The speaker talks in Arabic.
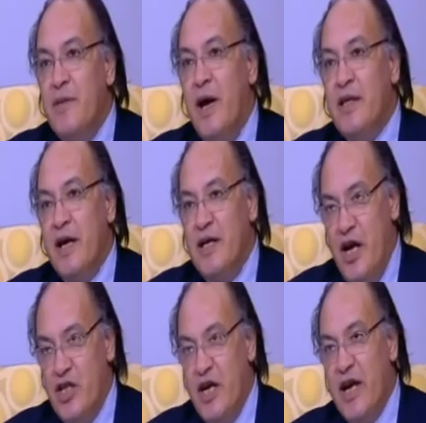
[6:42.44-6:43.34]
ما
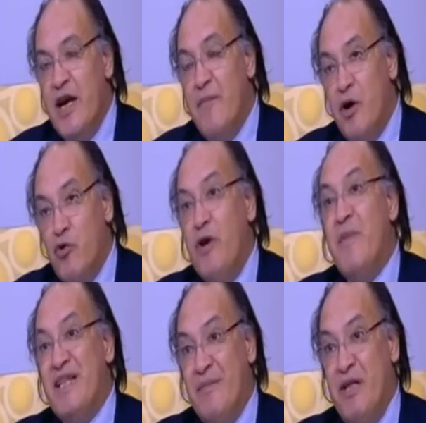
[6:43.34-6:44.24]
احتاجناش لكن م. لما نروح
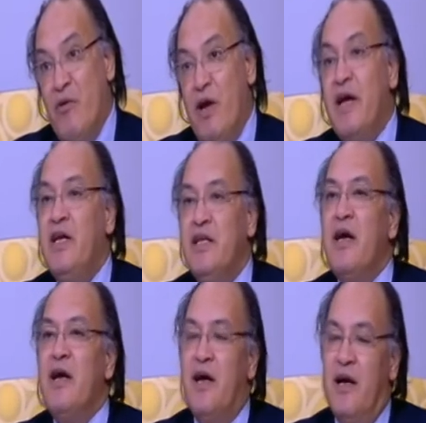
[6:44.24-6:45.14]
لمكتب دولي
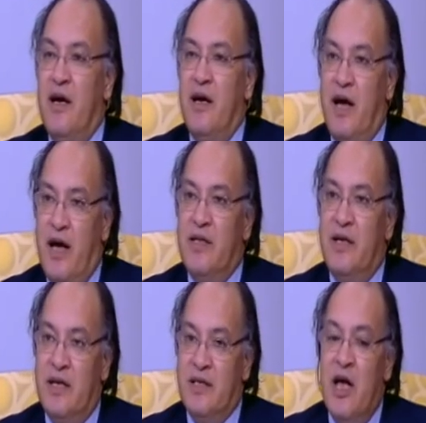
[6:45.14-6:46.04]
هنحتاج طبعا. حد
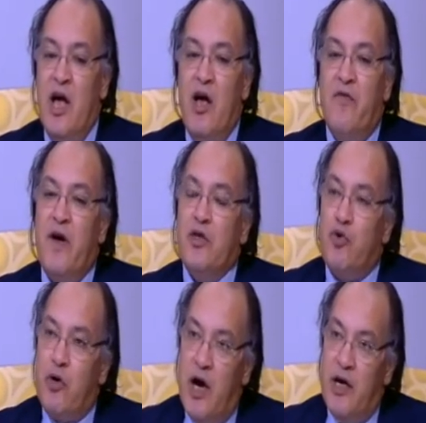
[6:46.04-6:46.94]
كذا
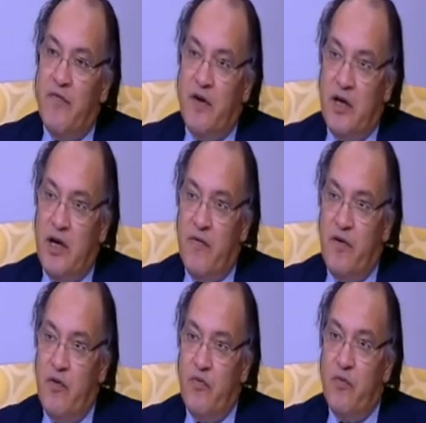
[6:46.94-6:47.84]
فشركائنا في في
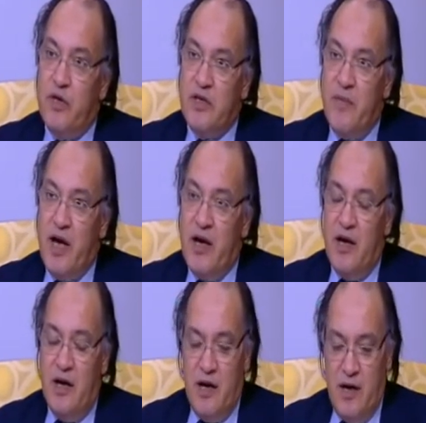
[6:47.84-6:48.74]
المنظمه
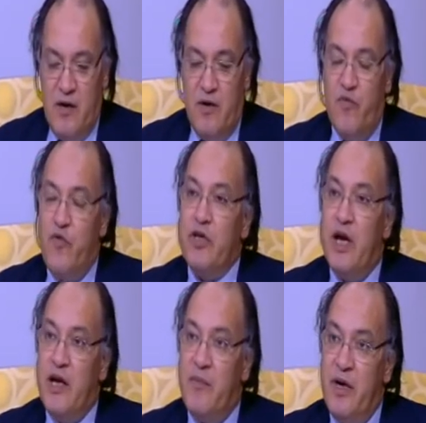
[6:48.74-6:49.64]
المفوضيه
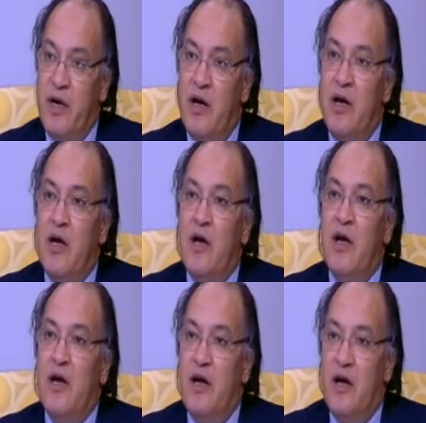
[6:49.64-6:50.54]
العربيه
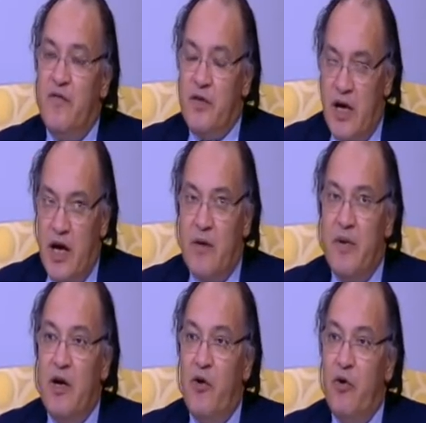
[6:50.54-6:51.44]
آه، الفدراليه
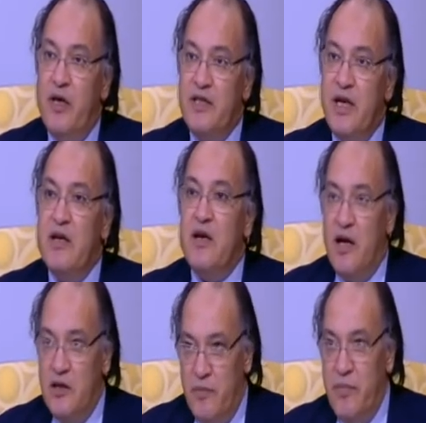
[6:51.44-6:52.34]
العربيه لحقوق الانسان
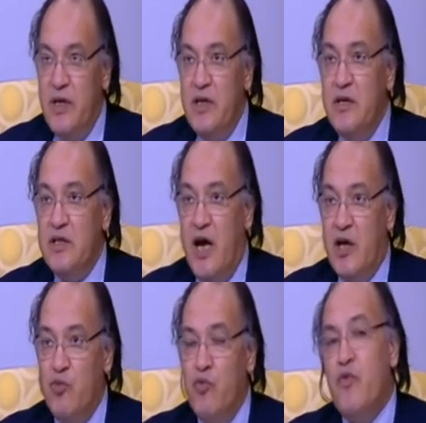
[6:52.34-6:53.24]
ايضا
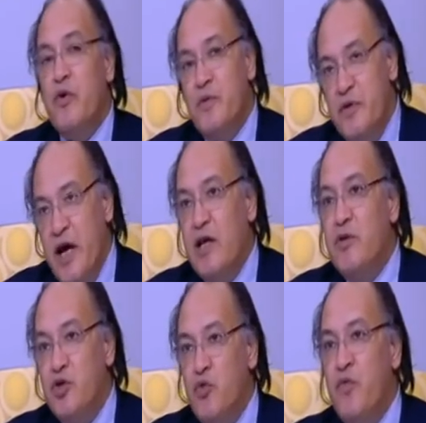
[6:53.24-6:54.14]
بيساعدوا ويعني
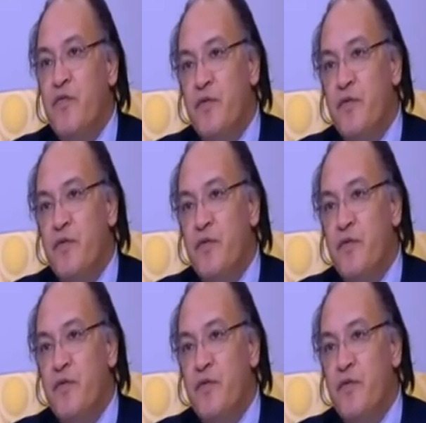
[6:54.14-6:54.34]
بنشوف يعني اظن